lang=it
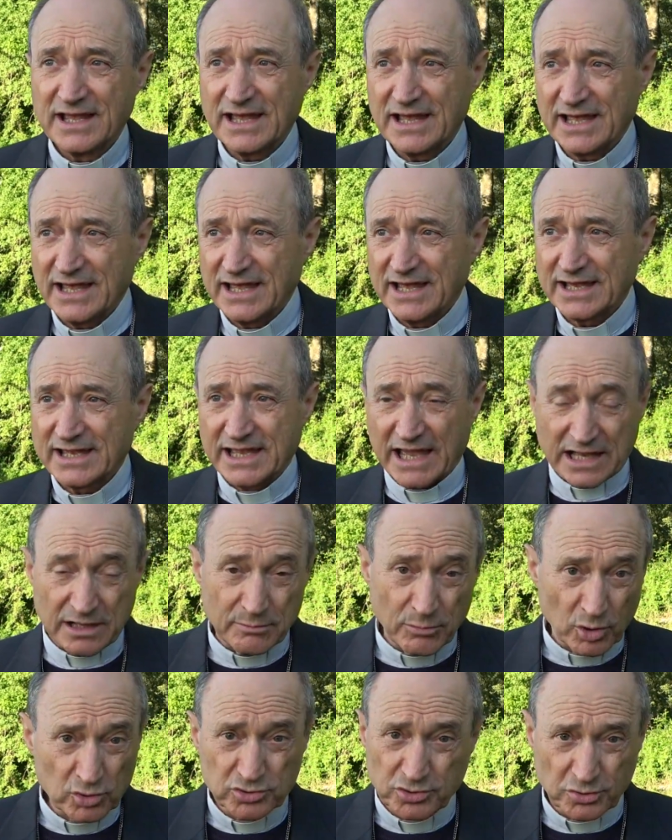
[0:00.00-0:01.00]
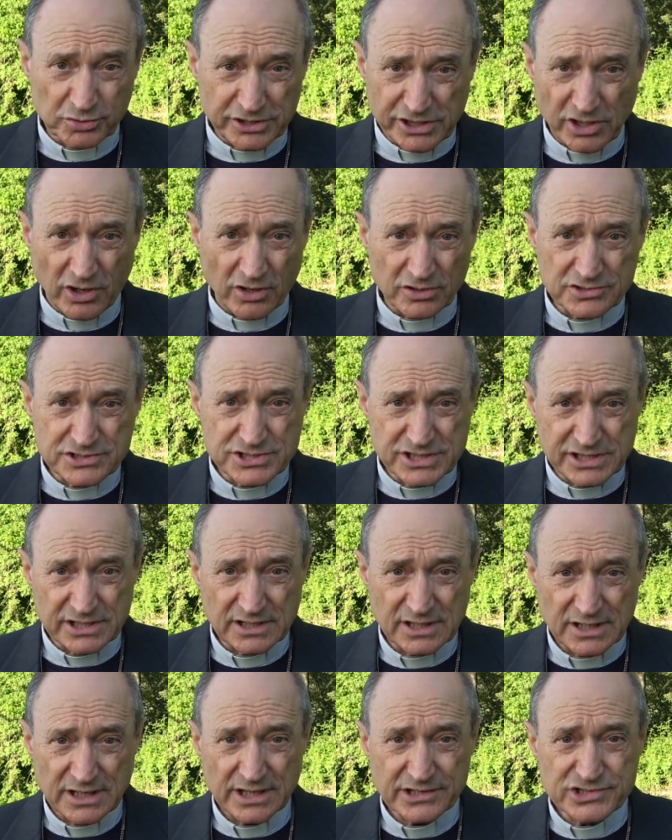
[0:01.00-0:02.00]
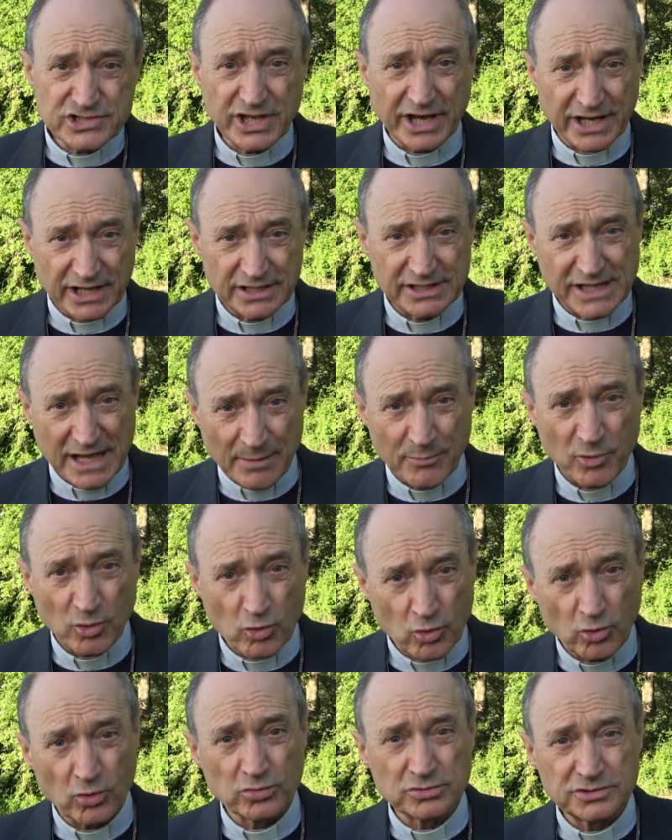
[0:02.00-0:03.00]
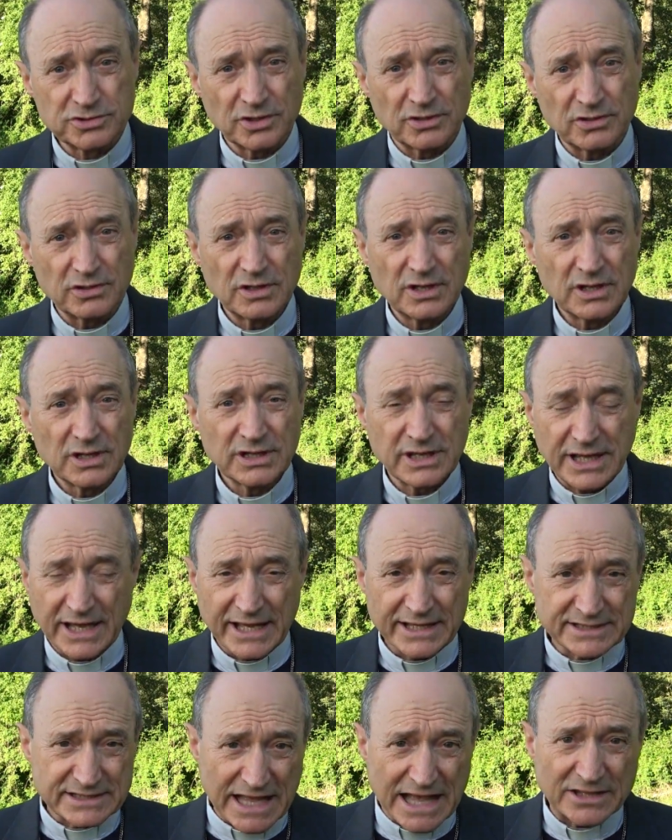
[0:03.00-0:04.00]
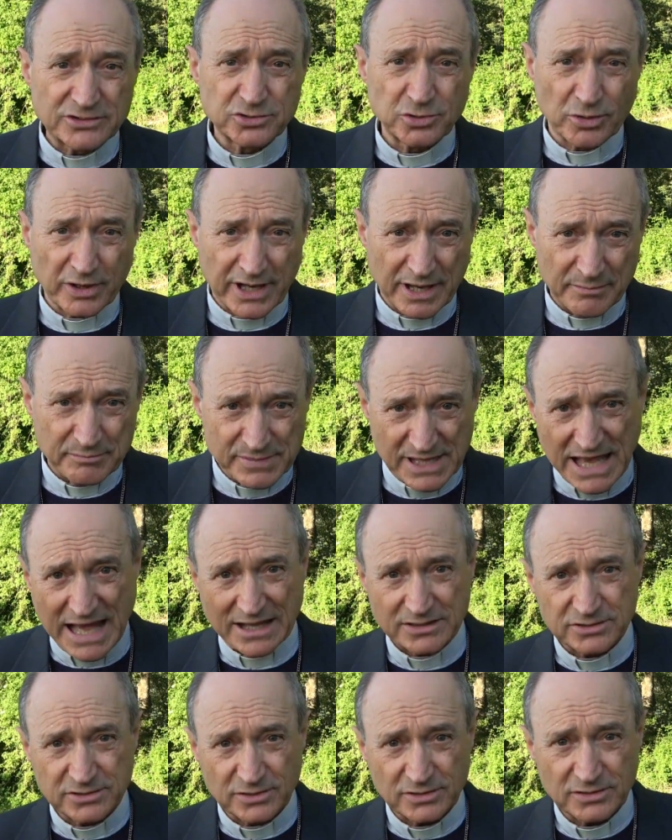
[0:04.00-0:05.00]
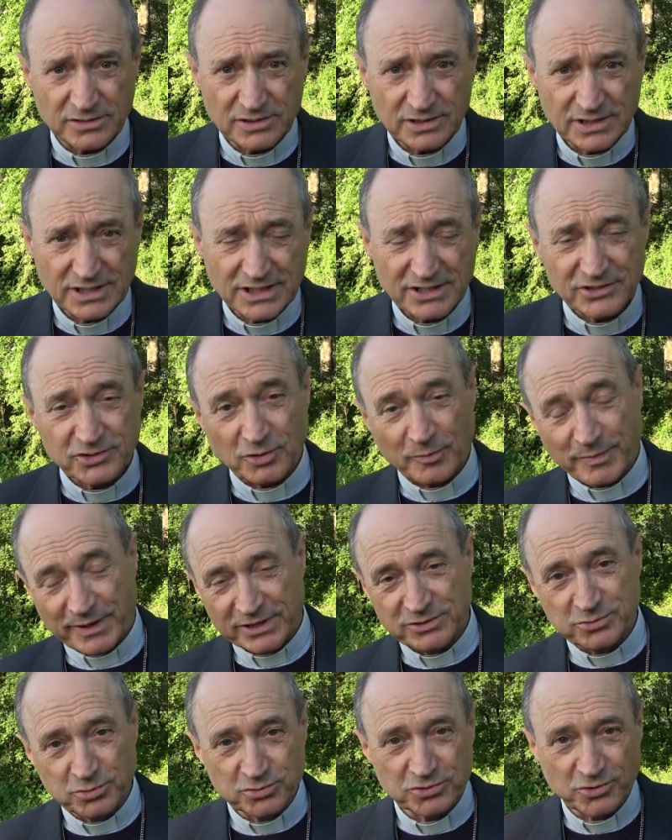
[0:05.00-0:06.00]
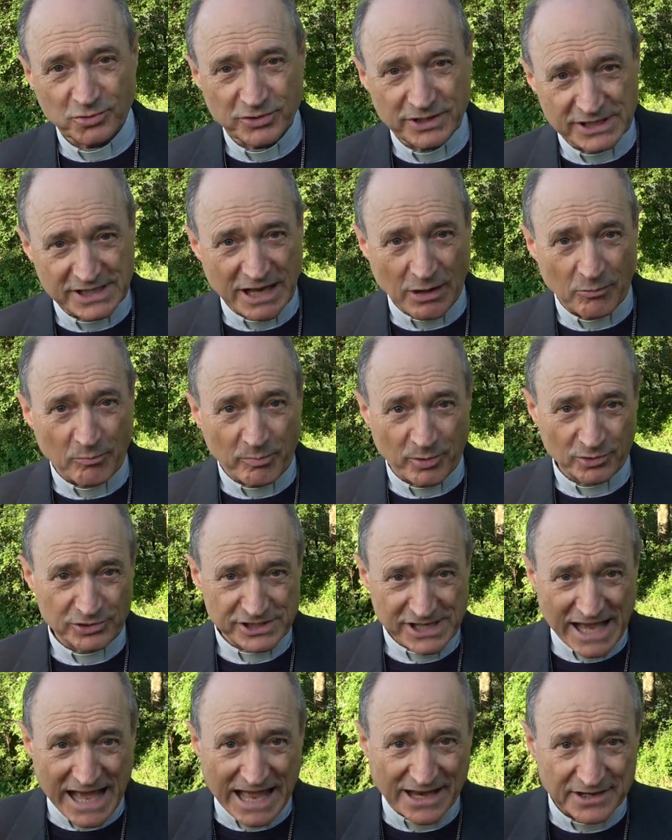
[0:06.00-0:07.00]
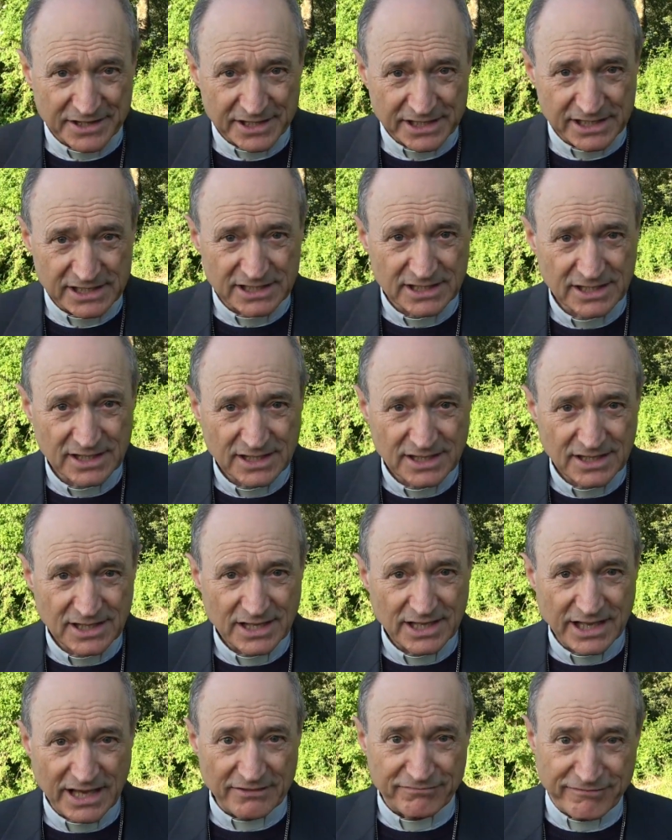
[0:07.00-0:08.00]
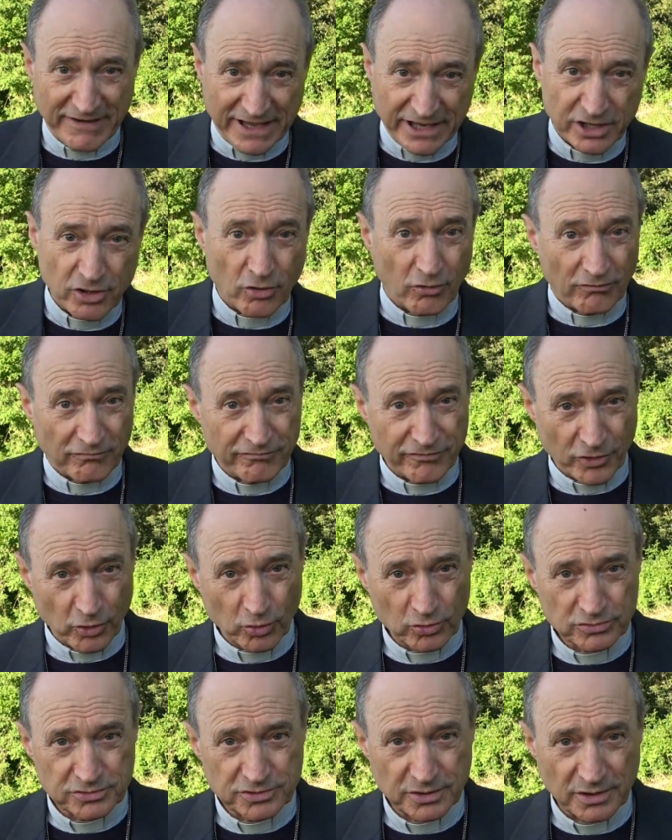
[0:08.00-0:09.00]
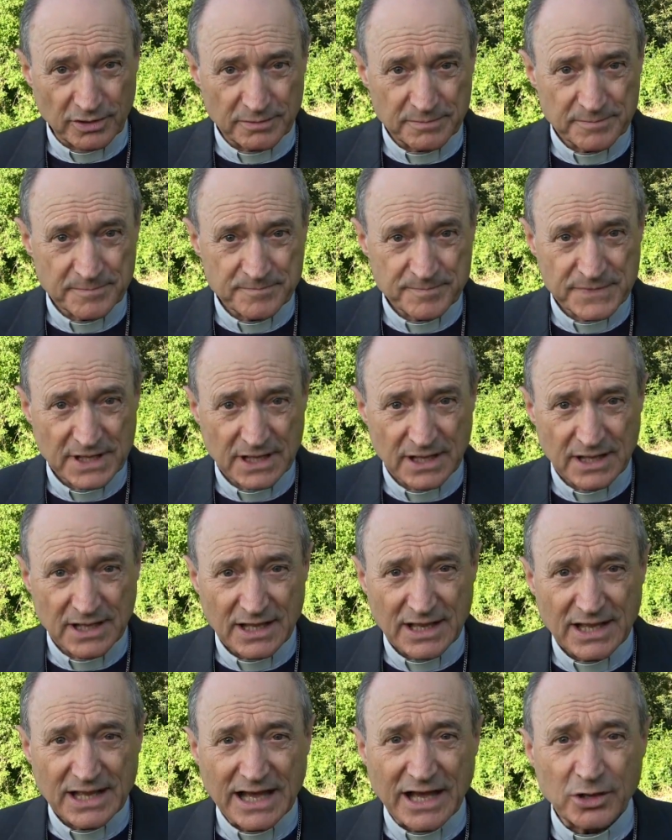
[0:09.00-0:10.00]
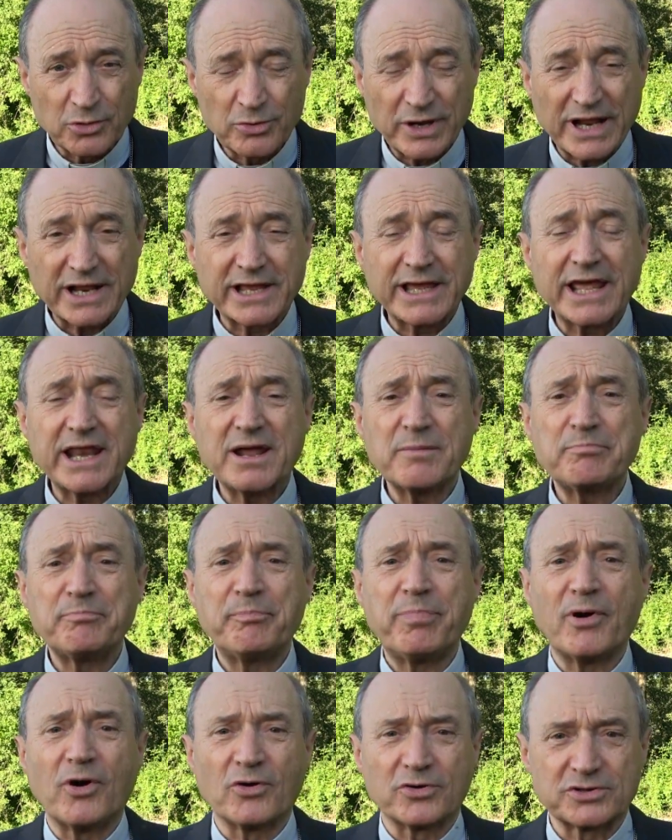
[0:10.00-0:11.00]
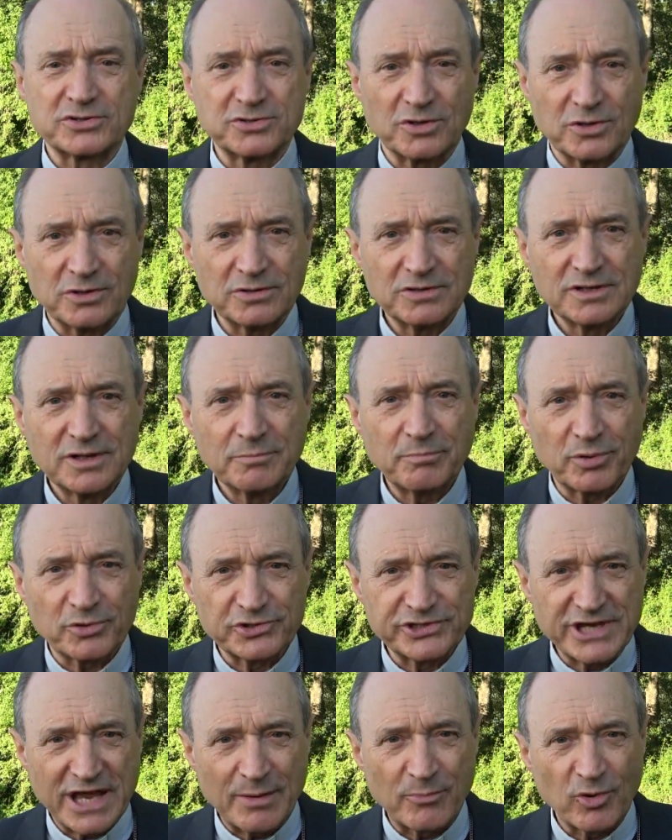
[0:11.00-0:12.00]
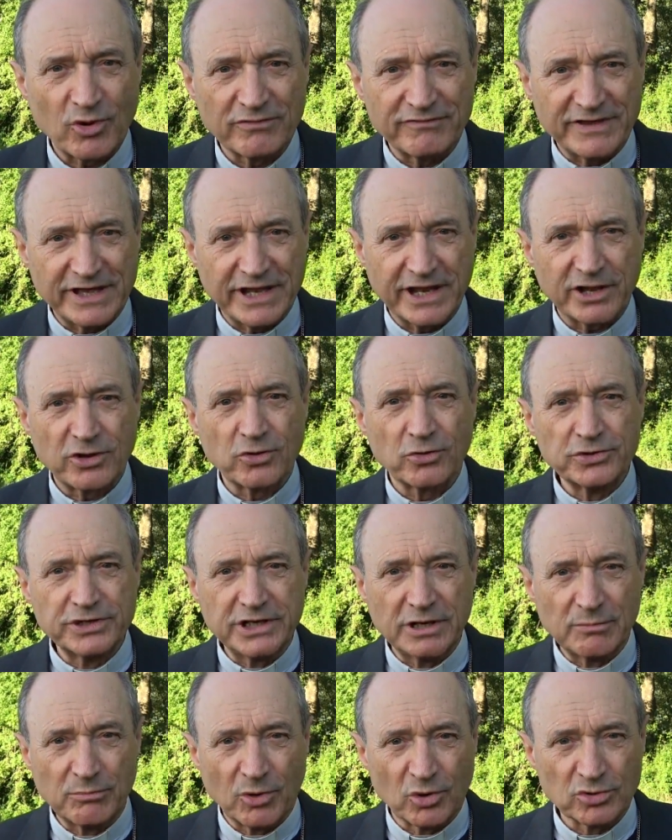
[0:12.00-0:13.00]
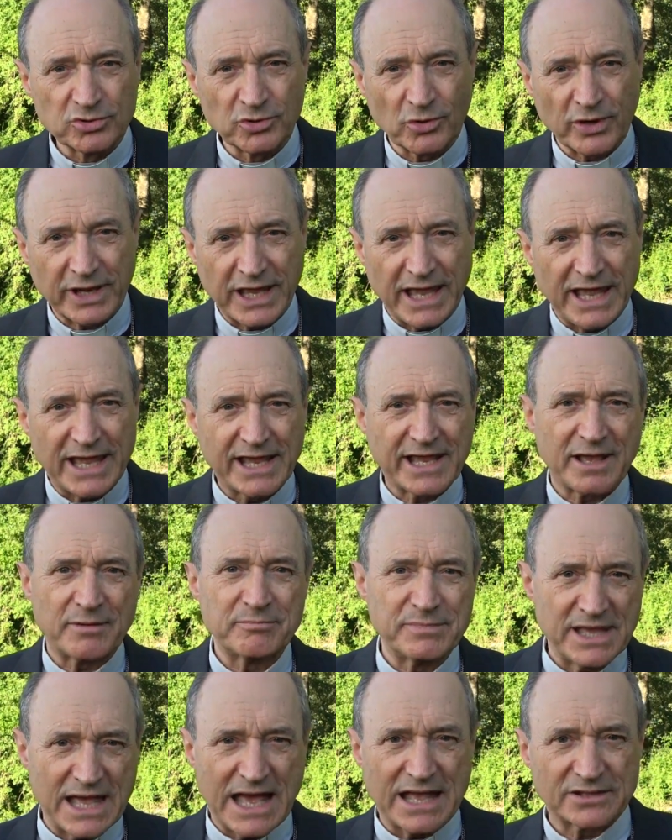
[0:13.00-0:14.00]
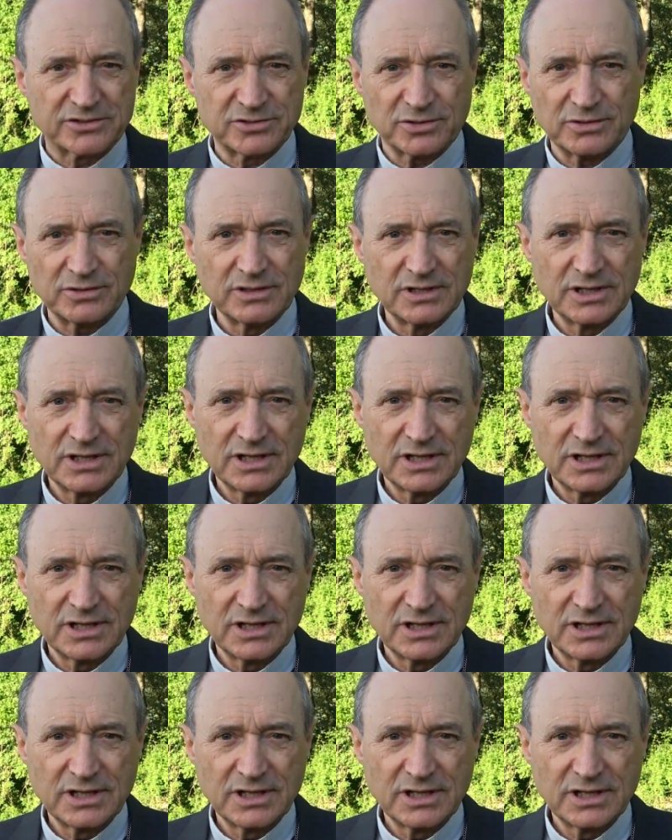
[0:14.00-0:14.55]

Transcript: eh, che è il mondo di oggi, eh, ci rendiamo conto che è tanto cambiato, soprattutto chi ha un po' di anni e fa il confronto. Allora che rapporto possiamo avere con il mondo che è cambiato?